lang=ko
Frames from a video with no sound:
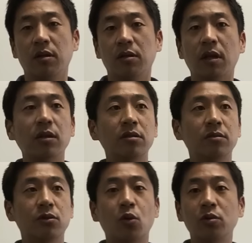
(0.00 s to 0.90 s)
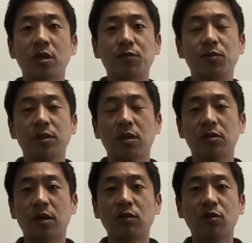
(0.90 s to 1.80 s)
나는 좋은 상품을
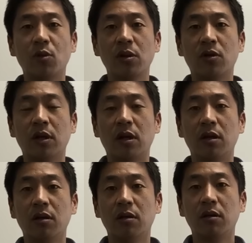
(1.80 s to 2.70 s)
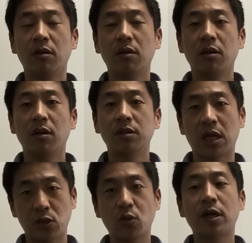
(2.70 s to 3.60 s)
찾아서 한두 개 올릴 거야.
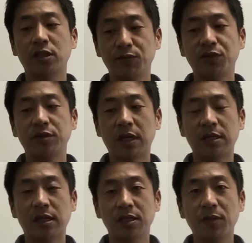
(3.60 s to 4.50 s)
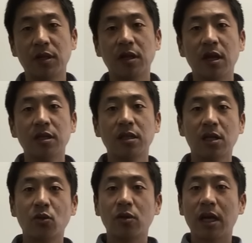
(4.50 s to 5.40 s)
제조를 하시는 분은 가능하지만
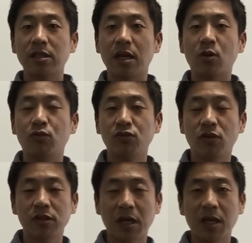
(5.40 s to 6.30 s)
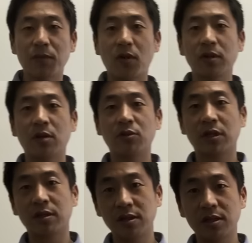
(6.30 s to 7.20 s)
제조를 하지 않고 물건을 사입하거나 우리
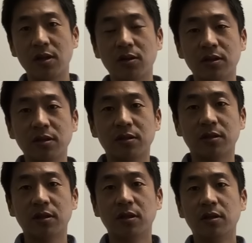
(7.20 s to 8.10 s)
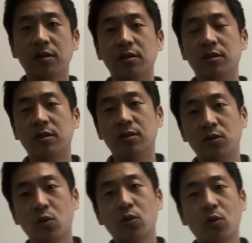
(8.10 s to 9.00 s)
같은 리셀러들은 어,
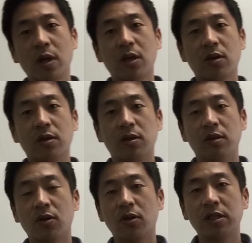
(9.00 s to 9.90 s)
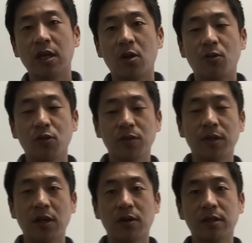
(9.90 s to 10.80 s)
속도의 어, 경쟁이라고 보시면
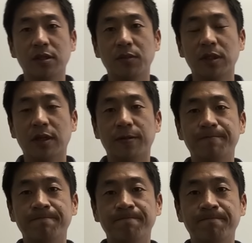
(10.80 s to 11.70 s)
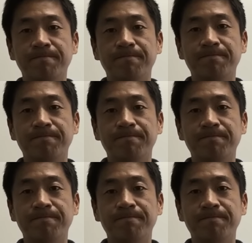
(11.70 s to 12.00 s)
될 것 같습니다. 음.